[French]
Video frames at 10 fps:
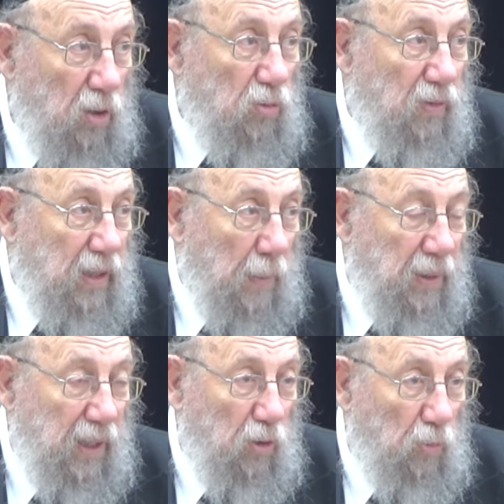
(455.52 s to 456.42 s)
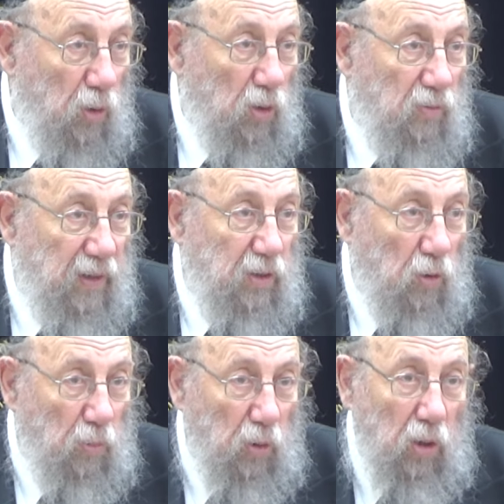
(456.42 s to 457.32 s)
tu vas t'habiller comme eux, tu vas être
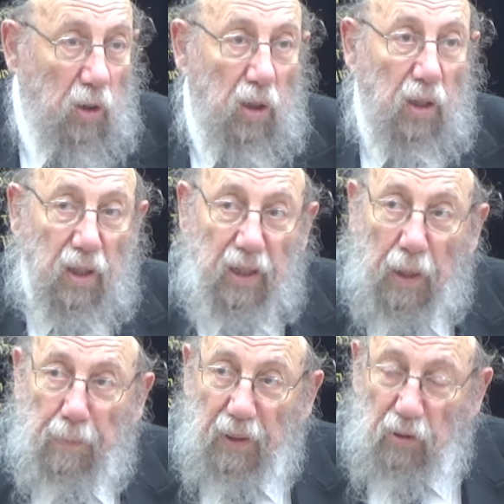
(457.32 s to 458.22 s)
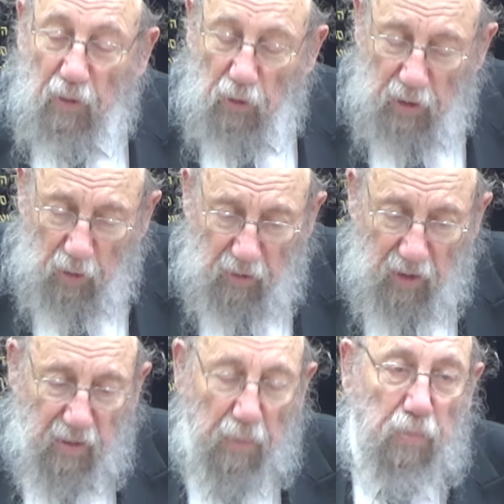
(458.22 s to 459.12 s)
comme eux, et après tu vas rentrer dans le
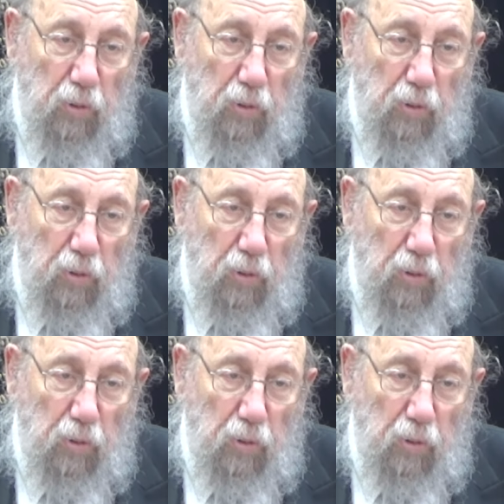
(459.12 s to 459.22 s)
système.